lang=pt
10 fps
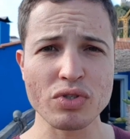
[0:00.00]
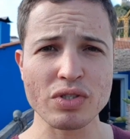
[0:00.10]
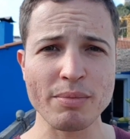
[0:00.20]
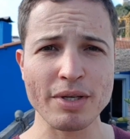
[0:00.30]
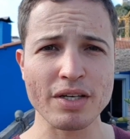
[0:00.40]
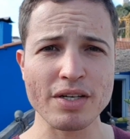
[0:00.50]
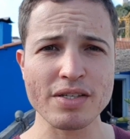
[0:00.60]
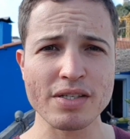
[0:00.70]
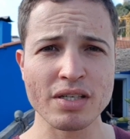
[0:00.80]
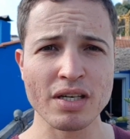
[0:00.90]
os
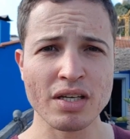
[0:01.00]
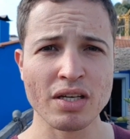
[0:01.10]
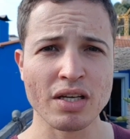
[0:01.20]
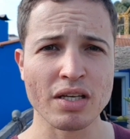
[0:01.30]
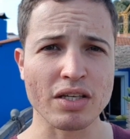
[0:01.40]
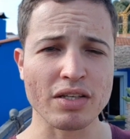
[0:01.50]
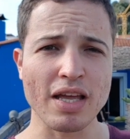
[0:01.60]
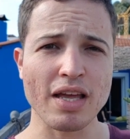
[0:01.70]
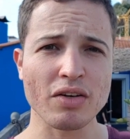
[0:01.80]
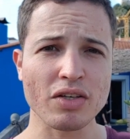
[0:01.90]
imigrantes que,
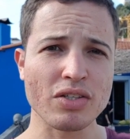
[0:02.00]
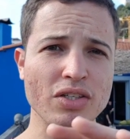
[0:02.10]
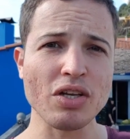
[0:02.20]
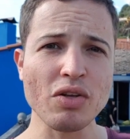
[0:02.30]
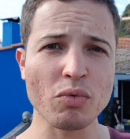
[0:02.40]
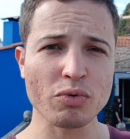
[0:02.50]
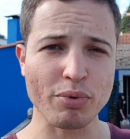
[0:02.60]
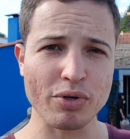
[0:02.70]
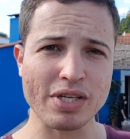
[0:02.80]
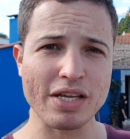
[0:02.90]
deram, que tinham o
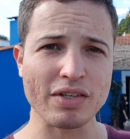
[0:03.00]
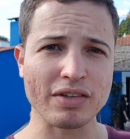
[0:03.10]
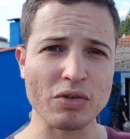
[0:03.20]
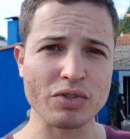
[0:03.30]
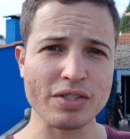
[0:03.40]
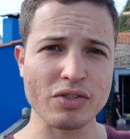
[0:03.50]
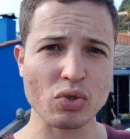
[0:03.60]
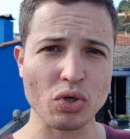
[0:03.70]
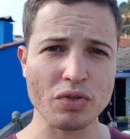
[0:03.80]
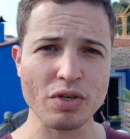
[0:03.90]
processo até o dia
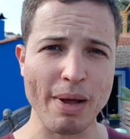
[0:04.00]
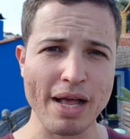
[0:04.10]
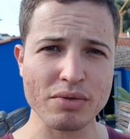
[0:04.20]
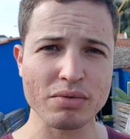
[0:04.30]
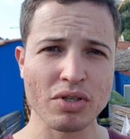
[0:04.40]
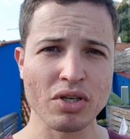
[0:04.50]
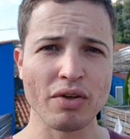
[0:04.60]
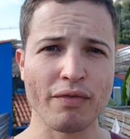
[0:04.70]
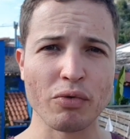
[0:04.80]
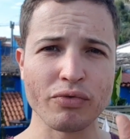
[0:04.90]
18 de março
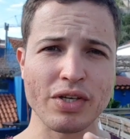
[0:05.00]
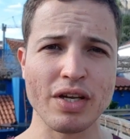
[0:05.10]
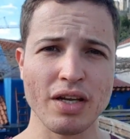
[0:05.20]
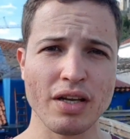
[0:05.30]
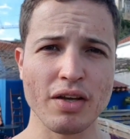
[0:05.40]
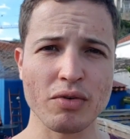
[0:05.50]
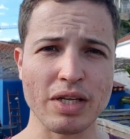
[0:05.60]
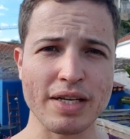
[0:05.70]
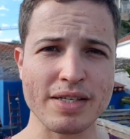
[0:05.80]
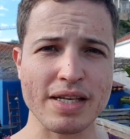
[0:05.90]
vão ser
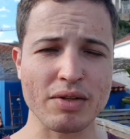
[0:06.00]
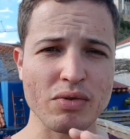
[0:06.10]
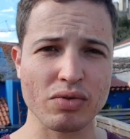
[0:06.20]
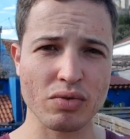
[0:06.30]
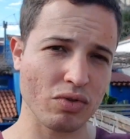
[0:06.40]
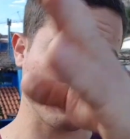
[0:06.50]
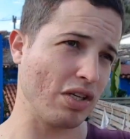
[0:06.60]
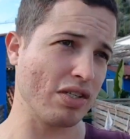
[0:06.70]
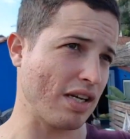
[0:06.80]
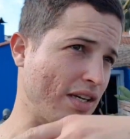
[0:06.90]
regularizados.
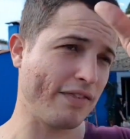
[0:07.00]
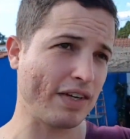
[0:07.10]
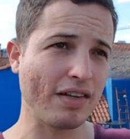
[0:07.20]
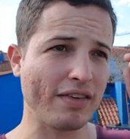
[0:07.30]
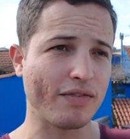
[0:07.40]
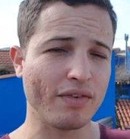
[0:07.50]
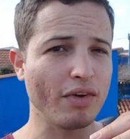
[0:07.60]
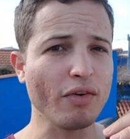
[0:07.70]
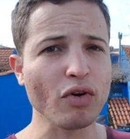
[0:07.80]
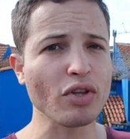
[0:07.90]
Isso aí vai ter.
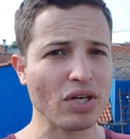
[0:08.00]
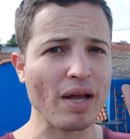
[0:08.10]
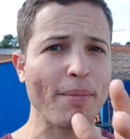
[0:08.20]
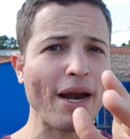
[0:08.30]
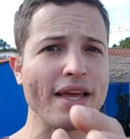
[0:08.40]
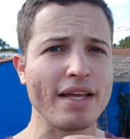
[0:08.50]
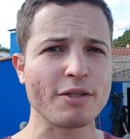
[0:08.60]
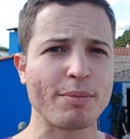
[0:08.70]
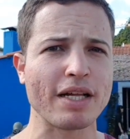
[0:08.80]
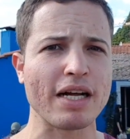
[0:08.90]
Eu vou deixar para ele
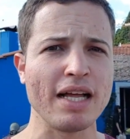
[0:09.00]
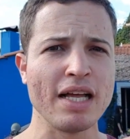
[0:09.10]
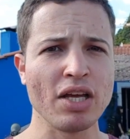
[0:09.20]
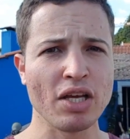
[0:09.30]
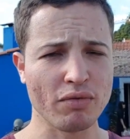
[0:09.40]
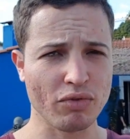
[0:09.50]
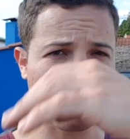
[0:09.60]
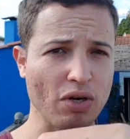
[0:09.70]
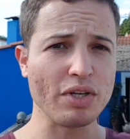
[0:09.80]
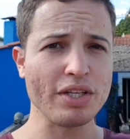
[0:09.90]
explicar. Eu vou
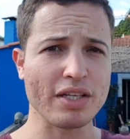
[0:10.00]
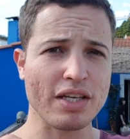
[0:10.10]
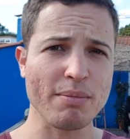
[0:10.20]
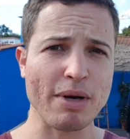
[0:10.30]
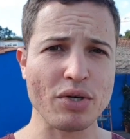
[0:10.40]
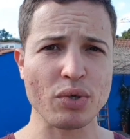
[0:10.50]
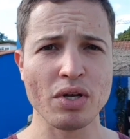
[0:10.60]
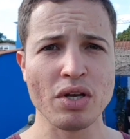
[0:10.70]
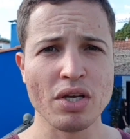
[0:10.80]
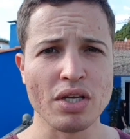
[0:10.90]
deixar o link aqui embaixo.
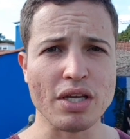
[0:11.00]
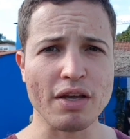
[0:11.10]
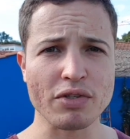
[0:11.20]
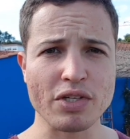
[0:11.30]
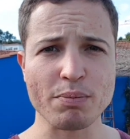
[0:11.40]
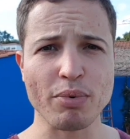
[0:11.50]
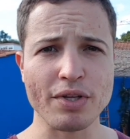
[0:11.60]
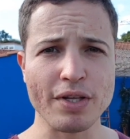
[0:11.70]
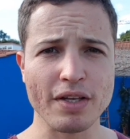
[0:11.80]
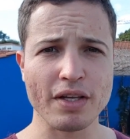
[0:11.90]
E aí vocês
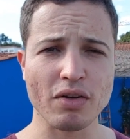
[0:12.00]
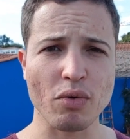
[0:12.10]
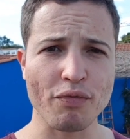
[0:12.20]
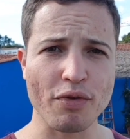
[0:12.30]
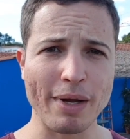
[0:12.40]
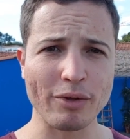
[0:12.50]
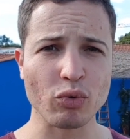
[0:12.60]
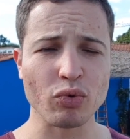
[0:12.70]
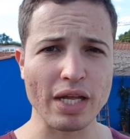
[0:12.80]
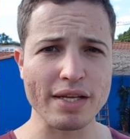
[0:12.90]
podem confirmar
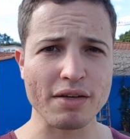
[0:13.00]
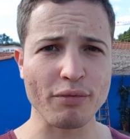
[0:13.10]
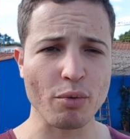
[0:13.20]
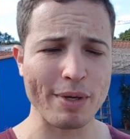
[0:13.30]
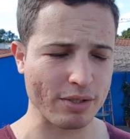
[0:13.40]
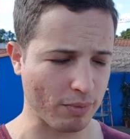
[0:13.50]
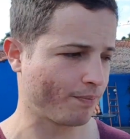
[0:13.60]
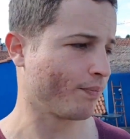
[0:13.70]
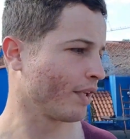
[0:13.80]
tudo lá essa informação.